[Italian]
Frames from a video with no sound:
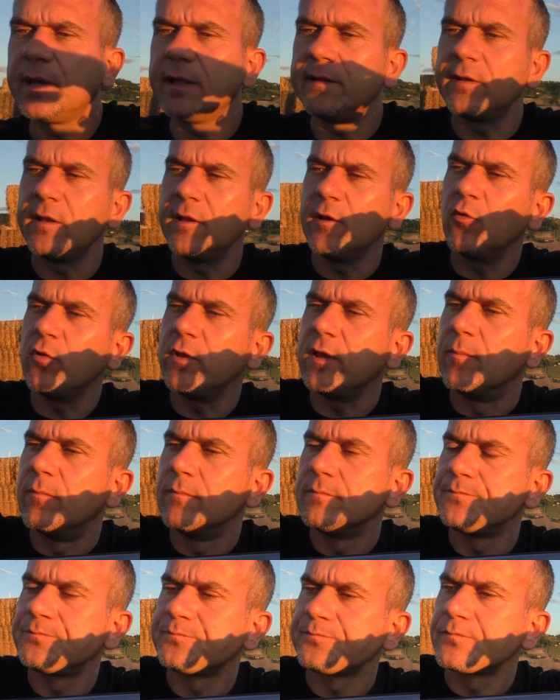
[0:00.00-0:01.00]
che te devo
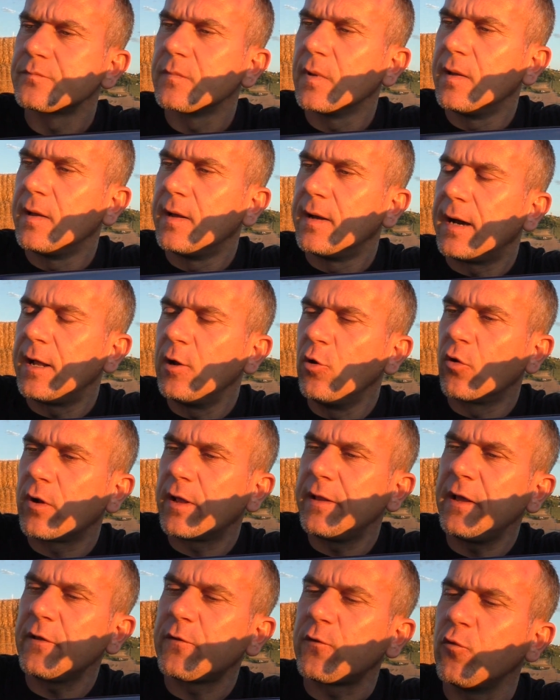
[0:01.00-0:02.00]
dire.
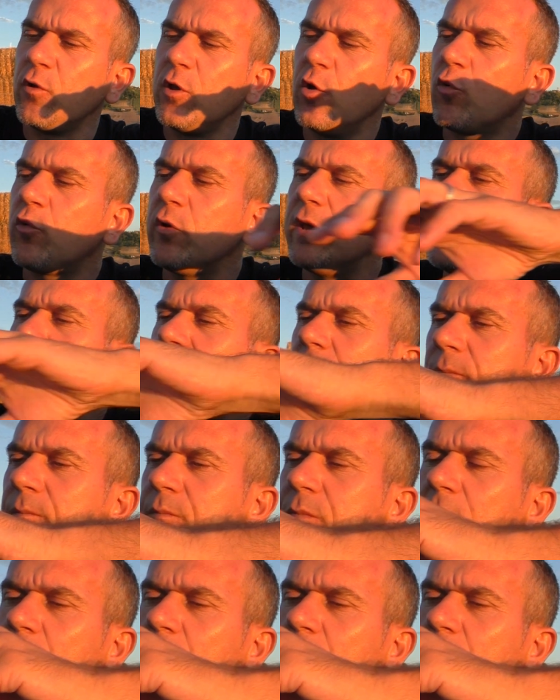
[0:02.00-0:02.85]
Allora adesso io qui,